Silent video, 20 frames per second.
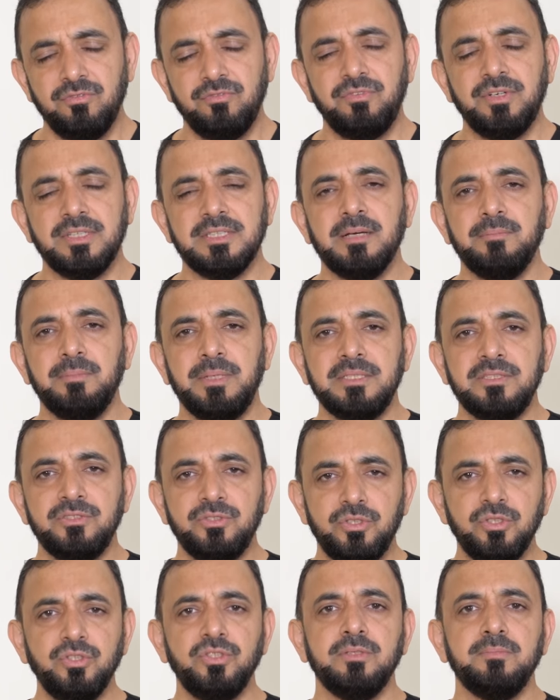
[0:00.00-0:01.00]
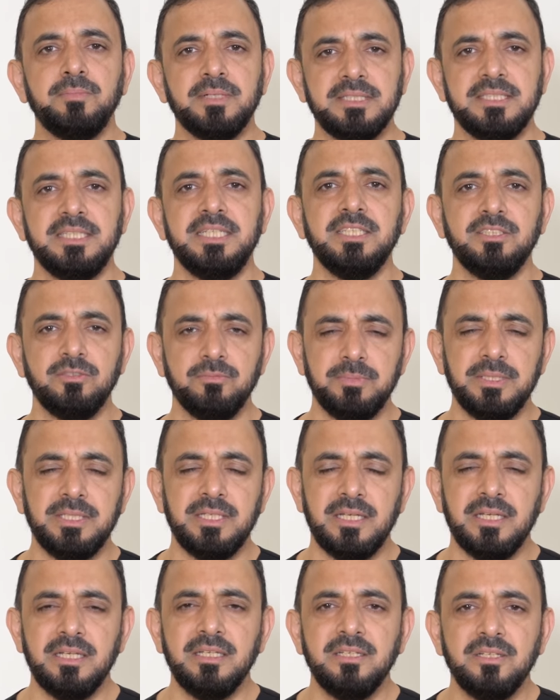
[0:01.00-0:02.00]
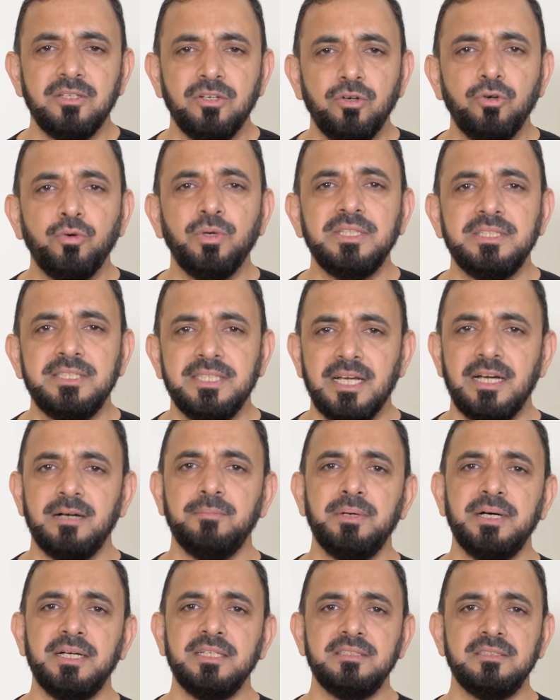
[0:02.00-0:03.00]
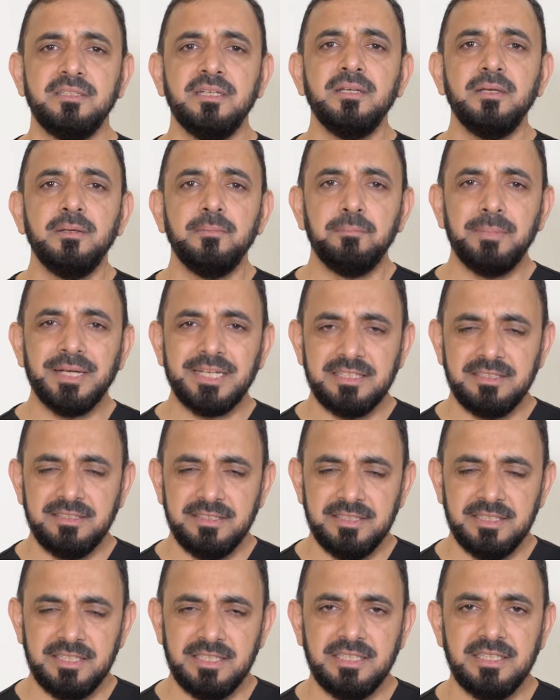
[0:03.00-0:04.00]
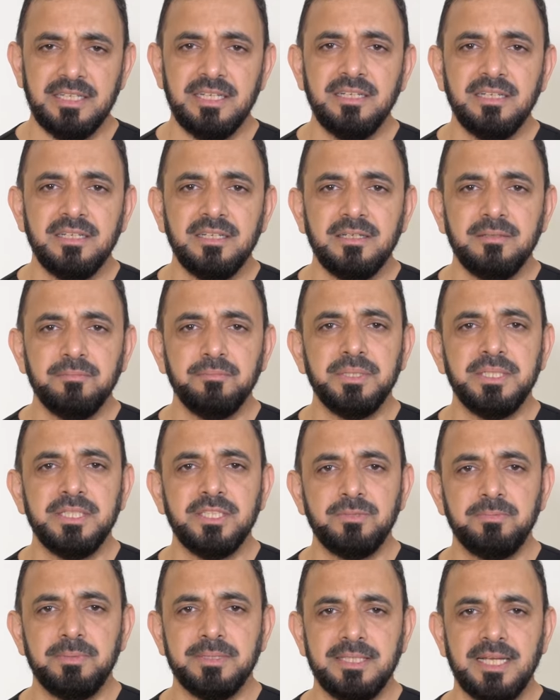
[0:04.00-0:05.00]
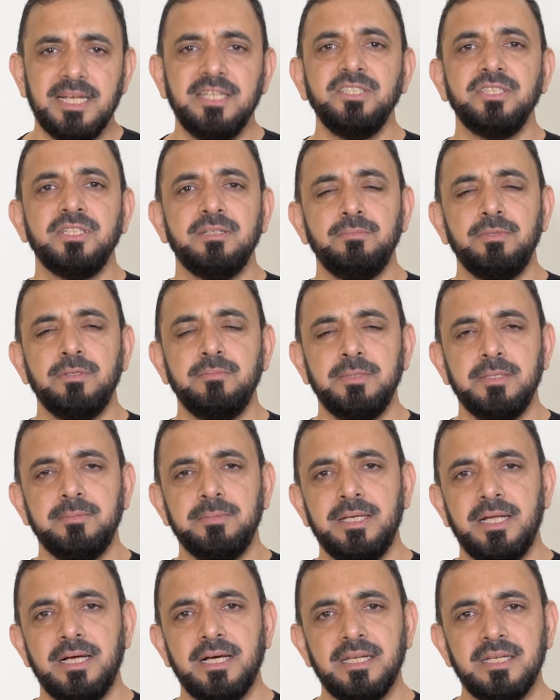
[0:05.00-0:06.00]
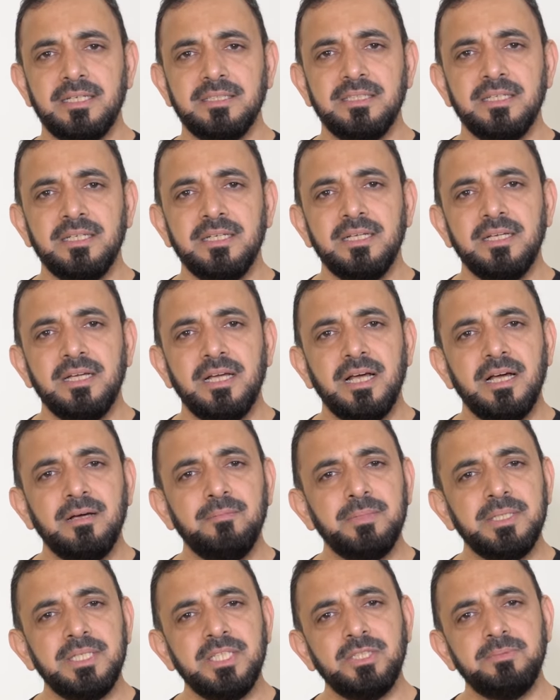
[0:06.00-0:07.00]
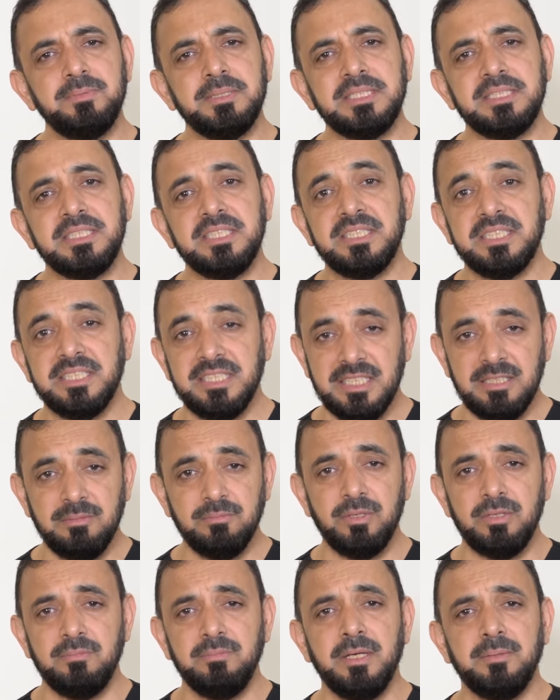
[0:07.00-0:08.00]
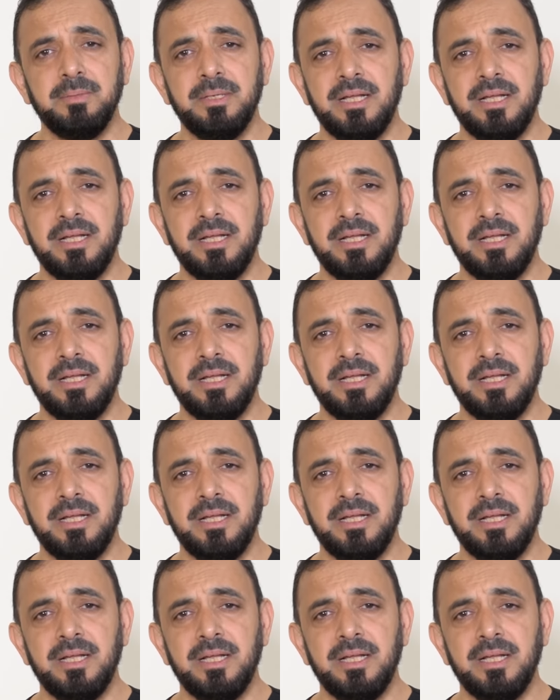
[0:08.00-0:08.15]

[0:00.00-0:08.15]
فطبعا جزء بسيط منها هو التهابات بكتيرية بنسبة 10% من الحالات اما نسبه 90% من